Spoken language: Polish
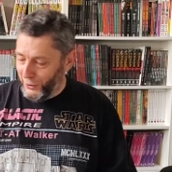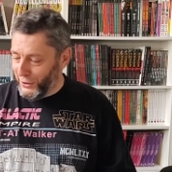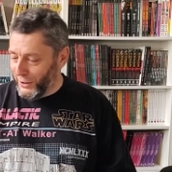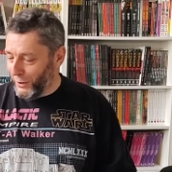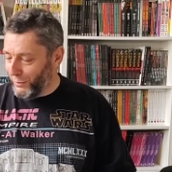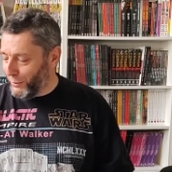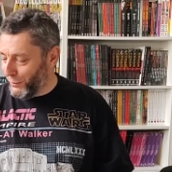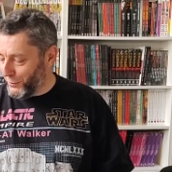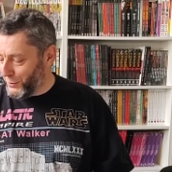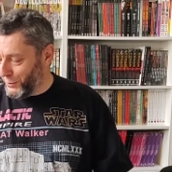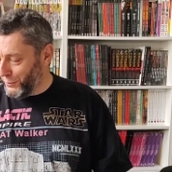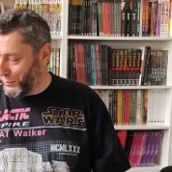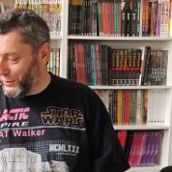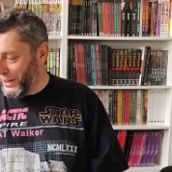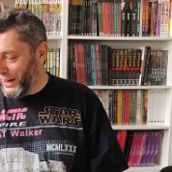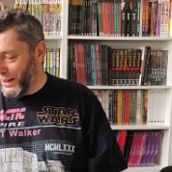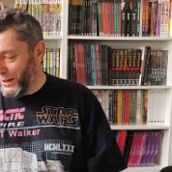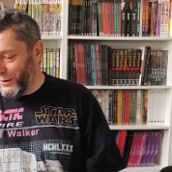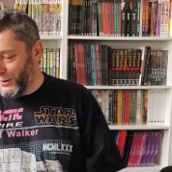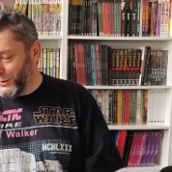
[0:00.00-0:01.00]
Wojnę Łowców
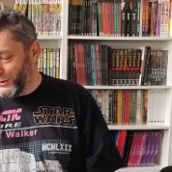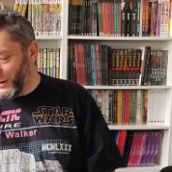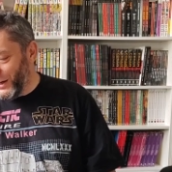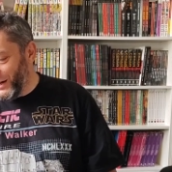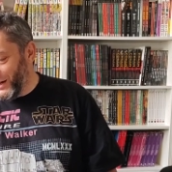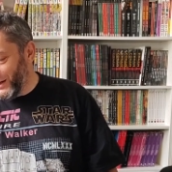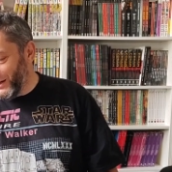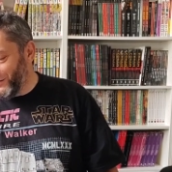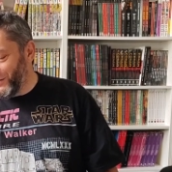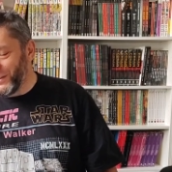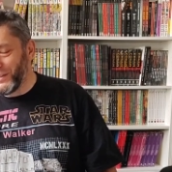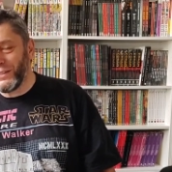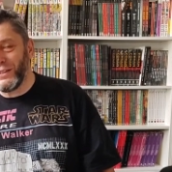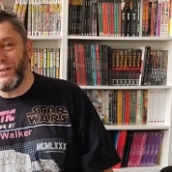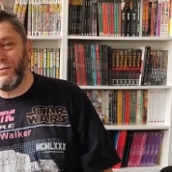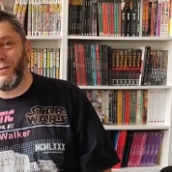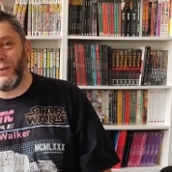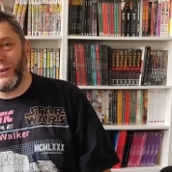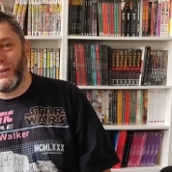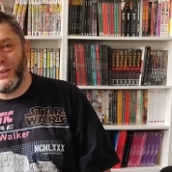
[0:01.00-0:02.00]
Nagród,
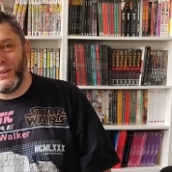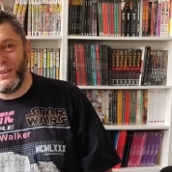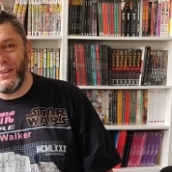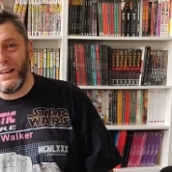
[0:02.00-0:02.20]
Gwiezdne Wojny